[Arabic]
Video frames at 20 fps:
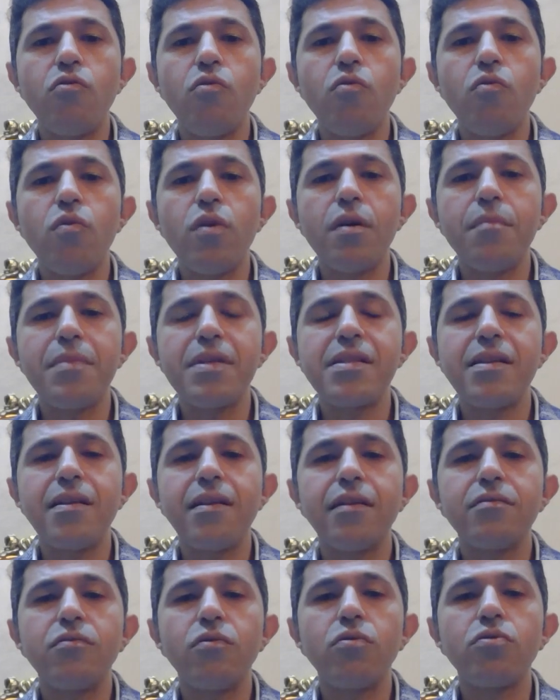هو
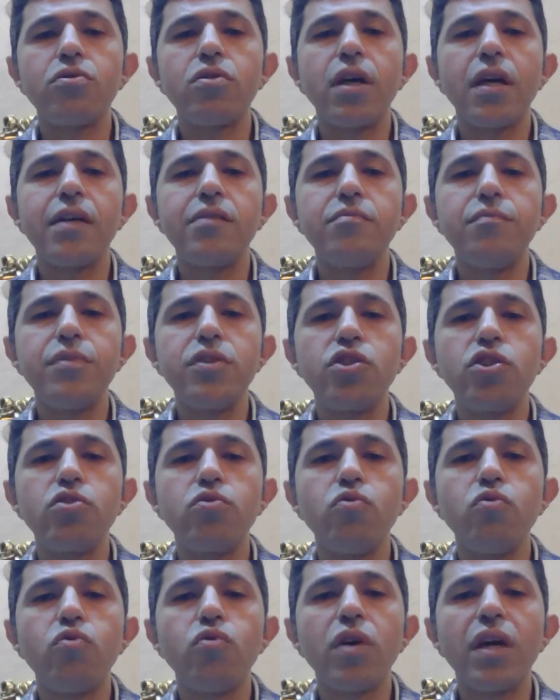مثلا قطة
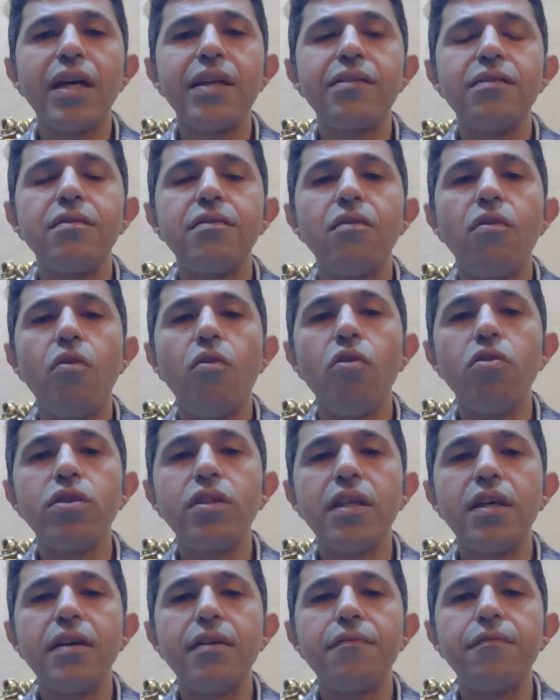خربشته خد
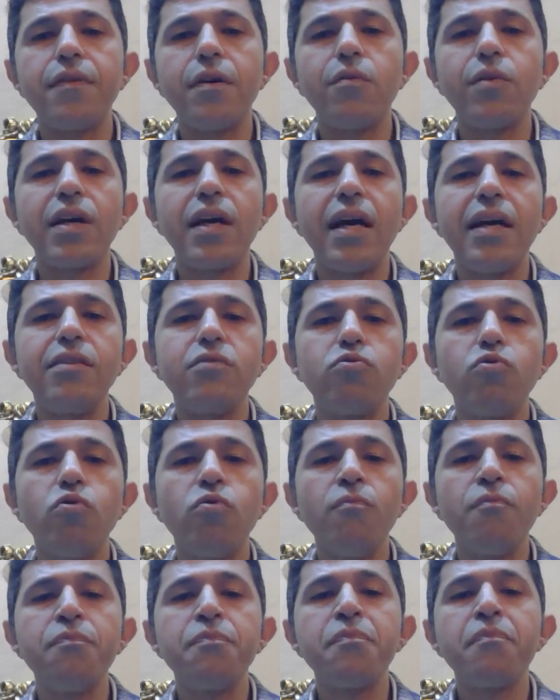حقنة
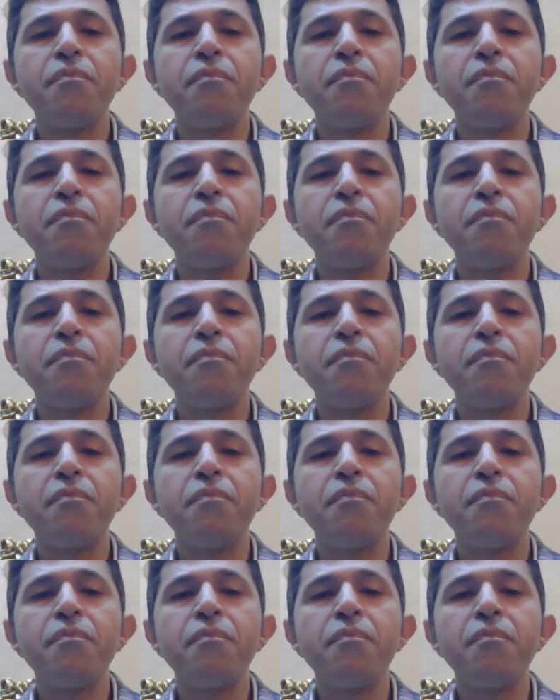فوجعته